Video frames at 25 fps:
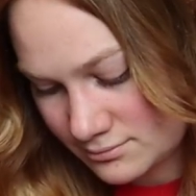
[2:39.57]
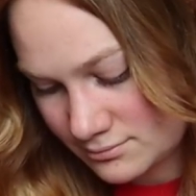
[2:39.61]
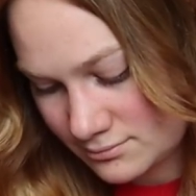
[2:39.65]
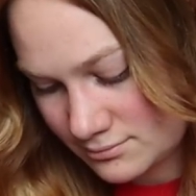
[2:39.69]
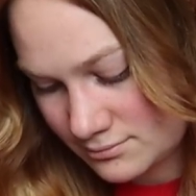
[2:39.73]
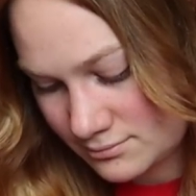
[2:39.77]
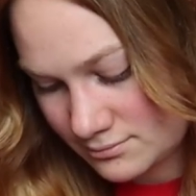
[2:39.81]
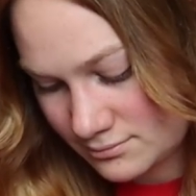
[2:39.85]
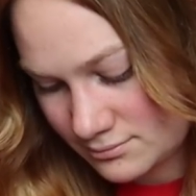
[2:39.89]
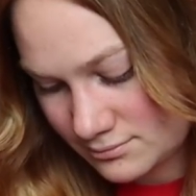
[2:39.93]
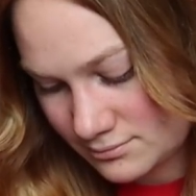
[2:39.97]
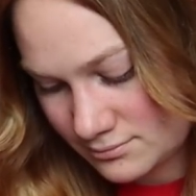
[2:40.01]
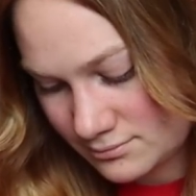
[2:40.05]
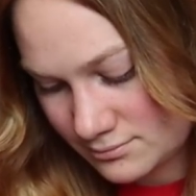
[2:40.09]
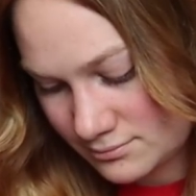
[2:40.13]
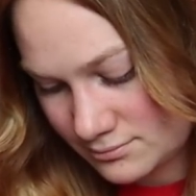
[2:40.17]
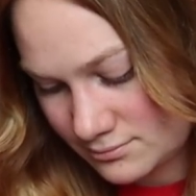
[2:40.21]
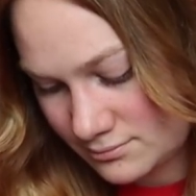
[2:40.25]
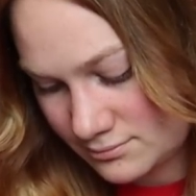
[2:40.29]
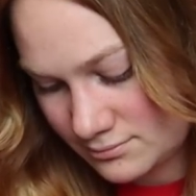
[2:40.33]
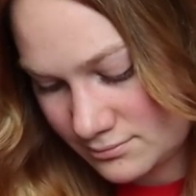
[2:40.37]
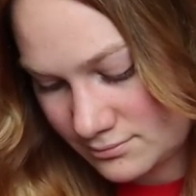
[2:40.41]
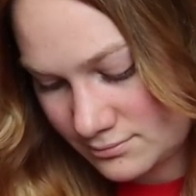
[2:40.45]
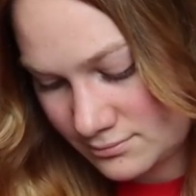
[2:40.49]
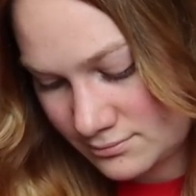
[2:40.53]
Hase.
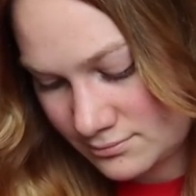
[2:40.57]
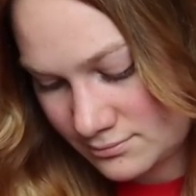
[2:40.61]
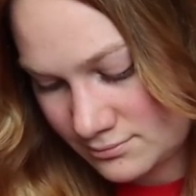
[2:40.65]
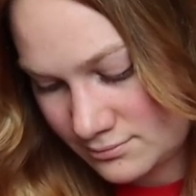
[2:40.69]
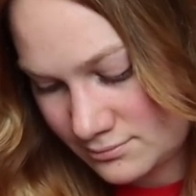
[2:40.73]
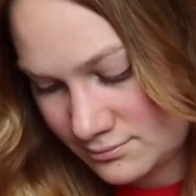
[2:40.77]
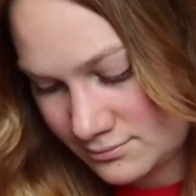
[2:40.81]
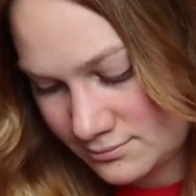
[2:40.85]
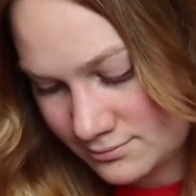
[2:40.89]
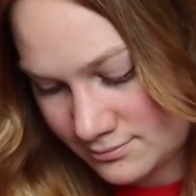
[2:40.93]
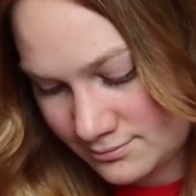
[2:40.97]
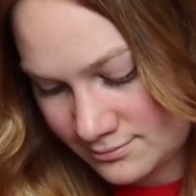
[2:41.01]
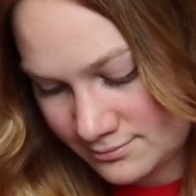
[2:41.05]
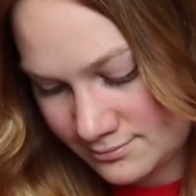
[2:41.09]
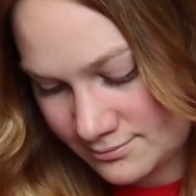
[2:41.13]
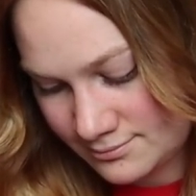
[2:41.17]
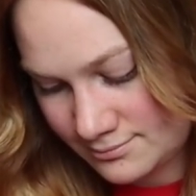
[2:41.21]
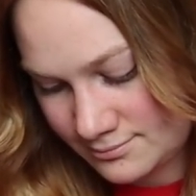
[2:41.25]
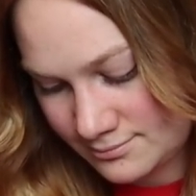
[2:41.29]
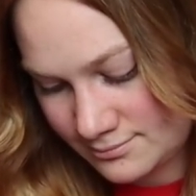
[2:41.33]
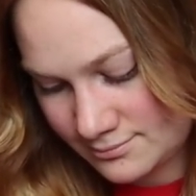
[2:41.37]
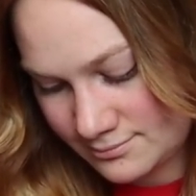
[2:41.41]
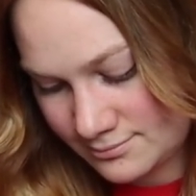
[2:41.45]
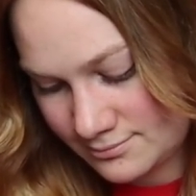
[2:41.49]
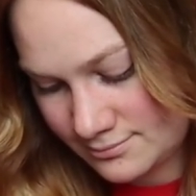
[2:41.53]
Wie Hase wird es
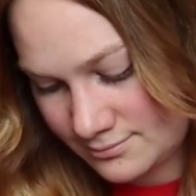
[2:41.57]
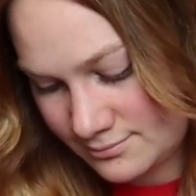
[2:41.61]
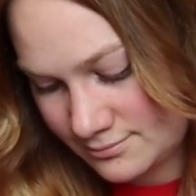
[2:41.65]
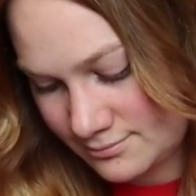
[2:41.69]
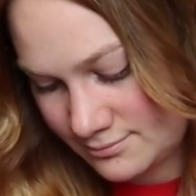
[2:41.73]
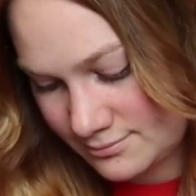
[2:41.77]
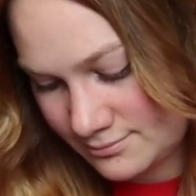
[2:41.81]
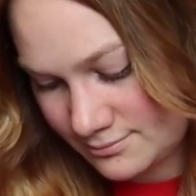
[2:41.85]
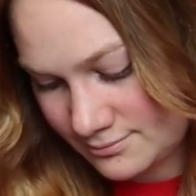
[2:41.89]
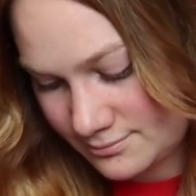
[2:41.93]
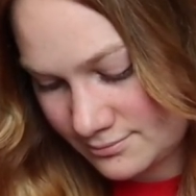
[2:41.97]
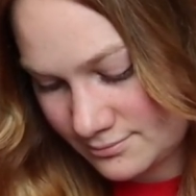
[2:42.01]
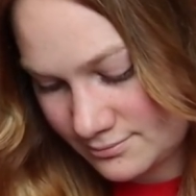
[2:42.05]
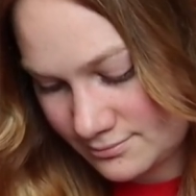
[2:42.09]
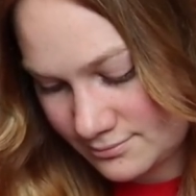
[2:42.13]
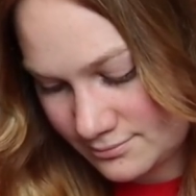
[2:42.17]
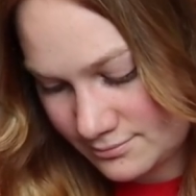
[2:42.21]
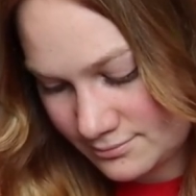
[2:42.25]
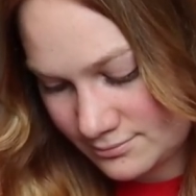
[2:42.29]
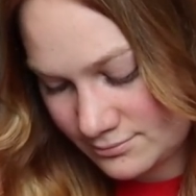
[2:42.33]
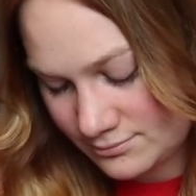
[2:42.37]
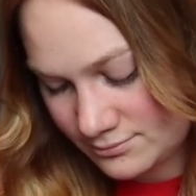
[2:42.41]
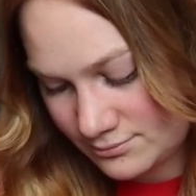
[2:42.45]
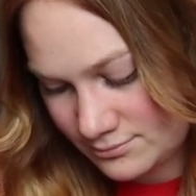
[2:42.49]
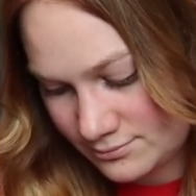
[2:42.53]
ausgesprochen, wurde mir mal
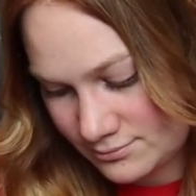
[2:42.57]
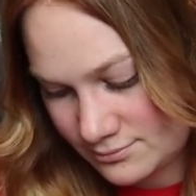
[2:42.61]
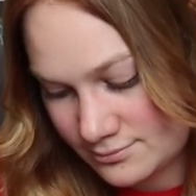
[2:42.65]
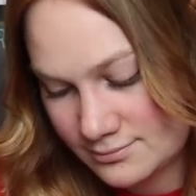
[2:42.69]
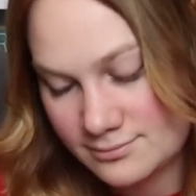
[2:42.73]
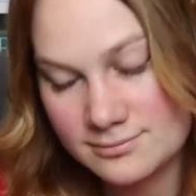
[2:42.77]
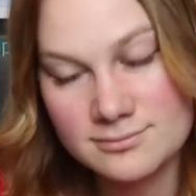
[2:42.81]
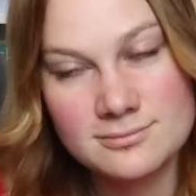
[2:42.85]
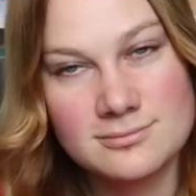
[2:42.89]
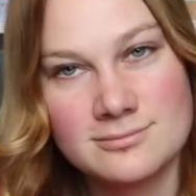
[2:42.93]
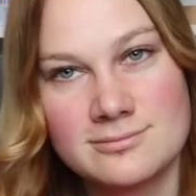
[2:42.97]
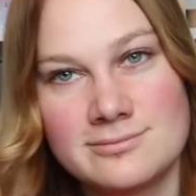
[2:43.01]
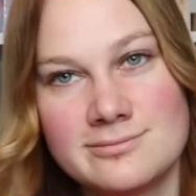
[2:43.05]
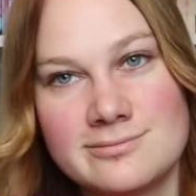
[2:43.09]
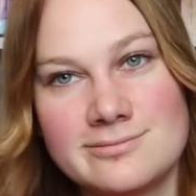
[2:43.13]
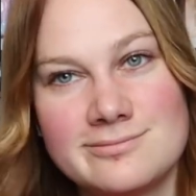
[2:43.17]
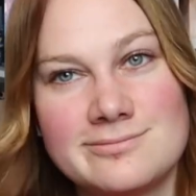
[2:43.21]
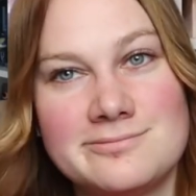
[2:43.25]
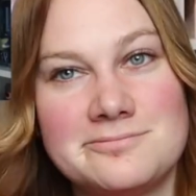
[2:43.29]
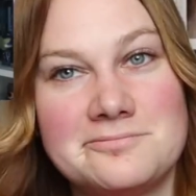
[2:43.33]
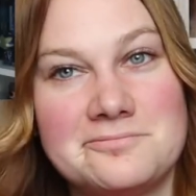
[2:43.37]
erklärt. Also ich versuche das jetzt.